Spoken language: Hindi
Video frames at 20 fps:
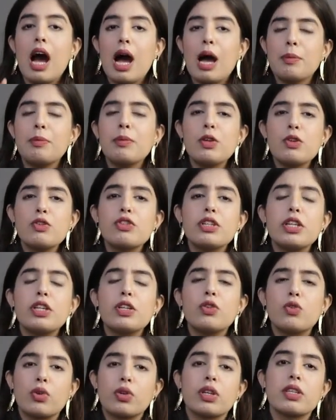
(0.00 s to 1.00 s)
आपने
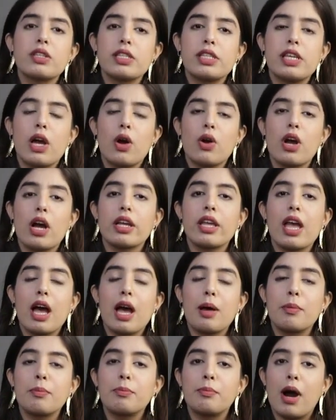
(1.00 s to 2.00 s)
यूजली नोटिस किया होगा कि
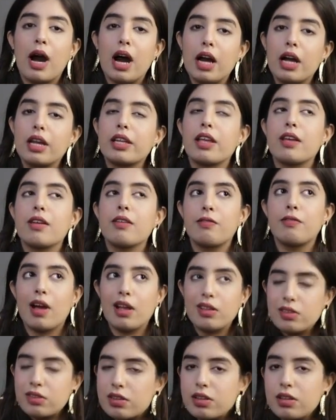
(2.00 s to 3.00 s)
हम बाहर के
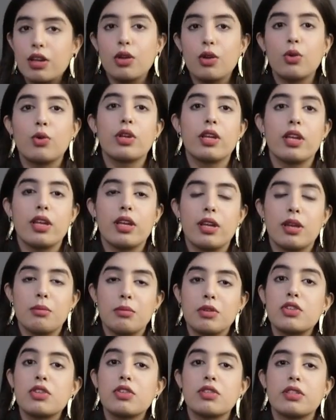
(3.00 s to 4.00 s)
फैंसी घरों की
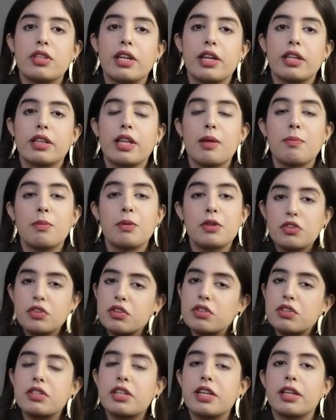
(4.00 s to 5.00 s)
इमेजेस देखते हैं
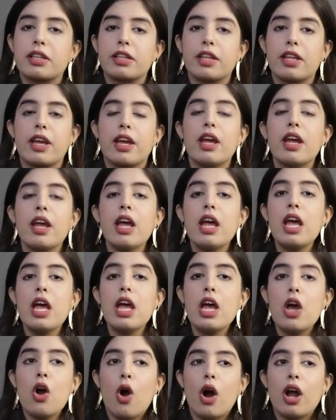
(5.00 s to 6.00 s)
पिक्चर्स देखते हैं
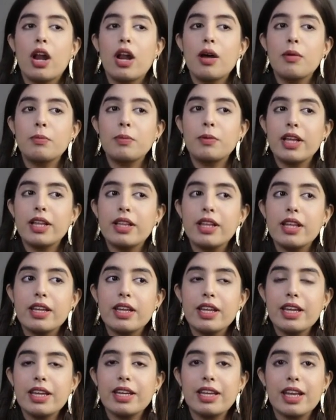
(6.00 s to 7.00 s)
और हम कहते
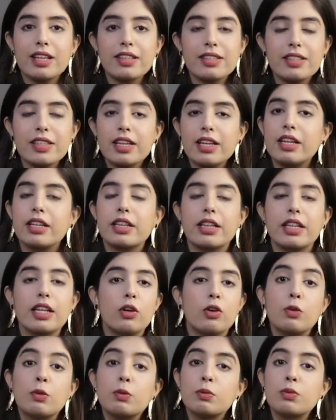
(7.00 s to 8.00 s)
हैं कि कैसे
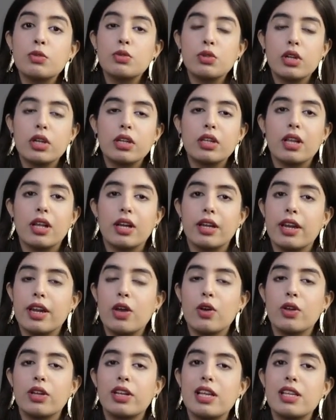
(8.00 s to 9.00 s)
इतने खूबसूरत लग रहे
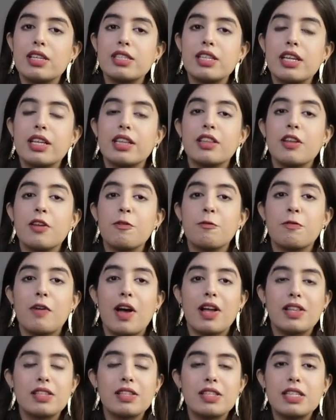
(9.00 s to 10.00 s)
हैं और कैसे इतने
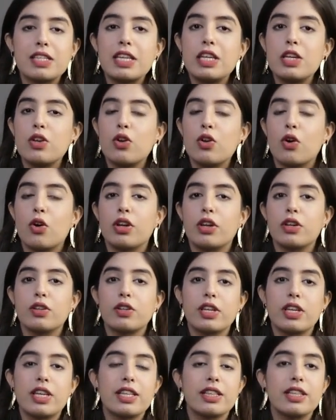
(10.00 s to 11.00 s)
फैंसी और
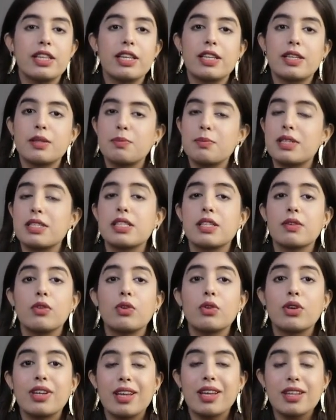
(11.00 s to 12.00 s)
उनकी इतनी एक्सपेंसिव
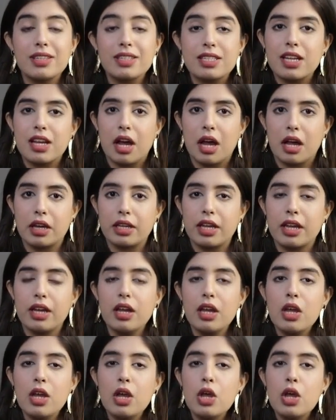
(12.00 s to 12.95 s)
लुक कैसे आ रही है